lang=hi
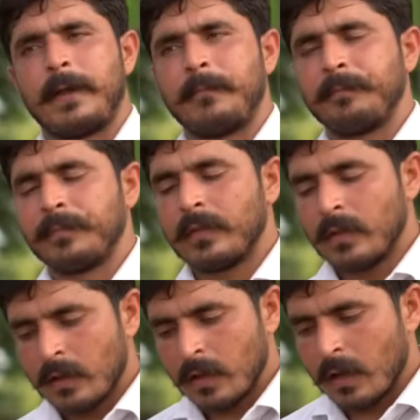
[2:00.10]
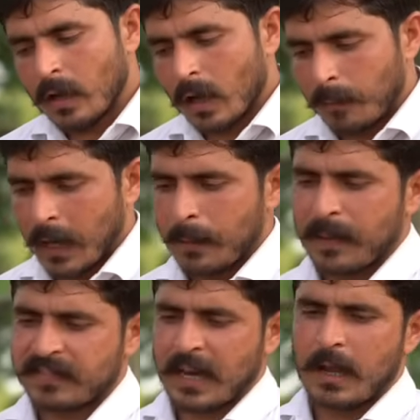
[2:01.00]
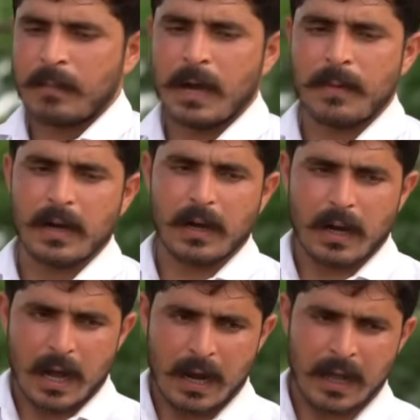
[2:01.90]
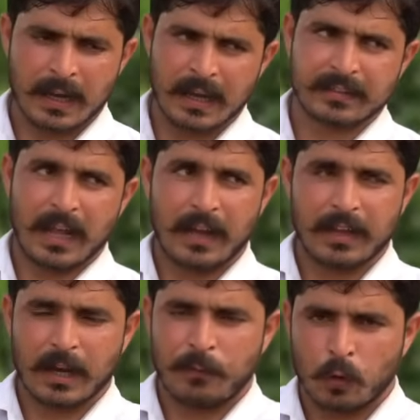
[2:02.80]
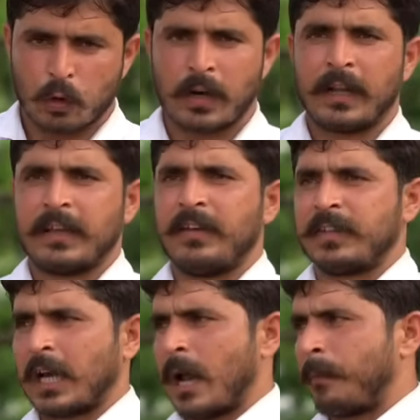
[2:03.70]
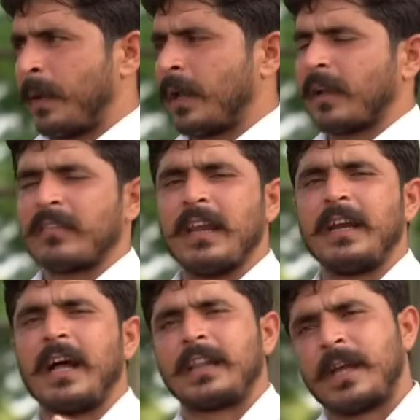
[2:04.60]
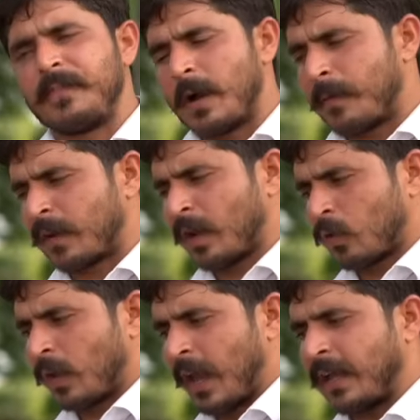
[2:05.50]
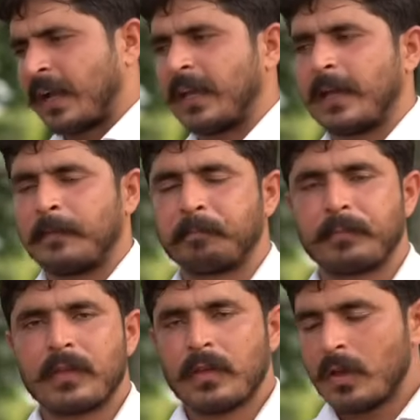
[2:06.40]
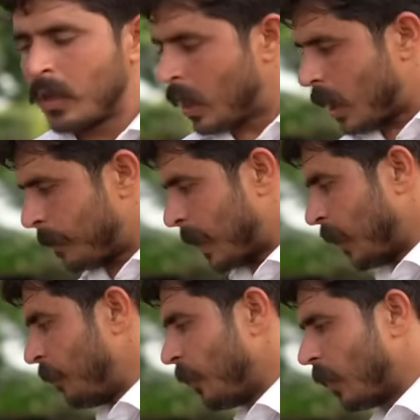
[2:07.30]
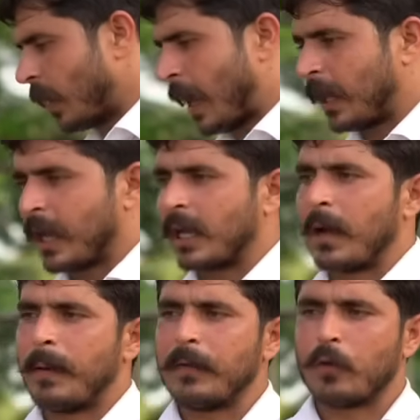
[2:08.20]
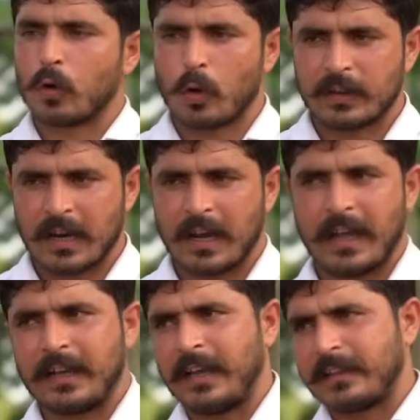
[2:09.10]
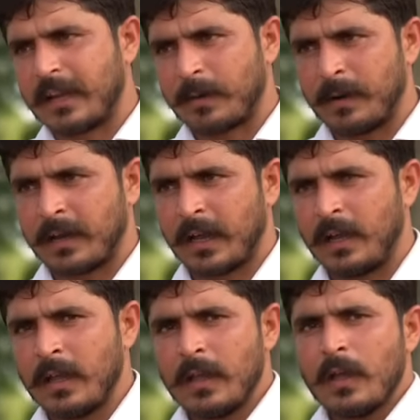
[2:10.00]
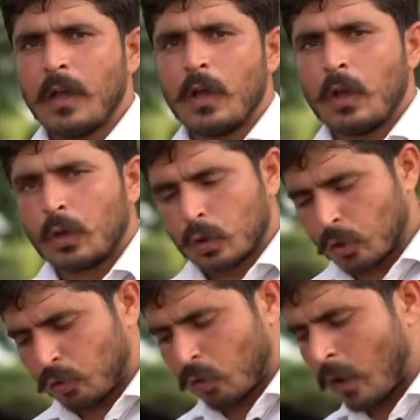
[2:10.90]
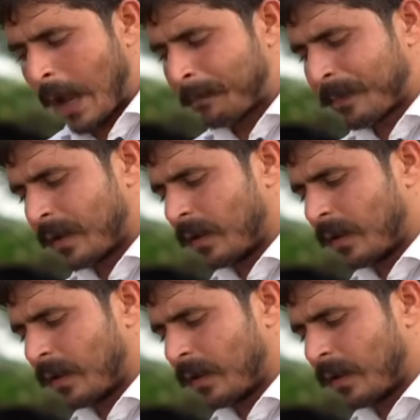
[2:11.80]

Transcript: है हमारे पास टाइम है हम अलग अलग थाना जाके फ़ोटो डालते हैं इंस्टाग्राम पे किस लिए डालते हैं भी हमारे को लाइक आएंगे हमारी लाइक आएंगे हमारी फ़ोटो को इतने लाइक आए इतने कमेंट आए तो जो आप